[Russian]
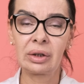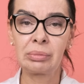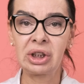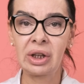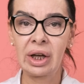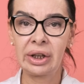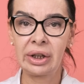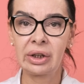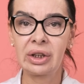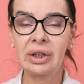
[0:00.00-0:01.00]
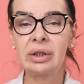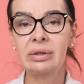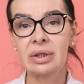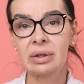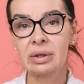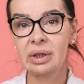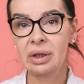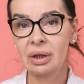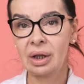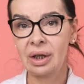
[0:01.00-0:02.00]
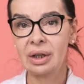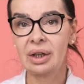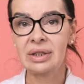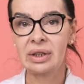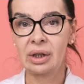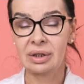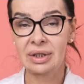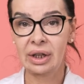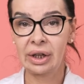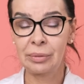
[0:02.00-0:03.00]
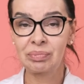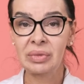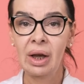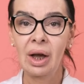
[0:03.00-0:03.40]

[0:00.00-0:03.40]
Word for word: ламинарии и центелла азиатская –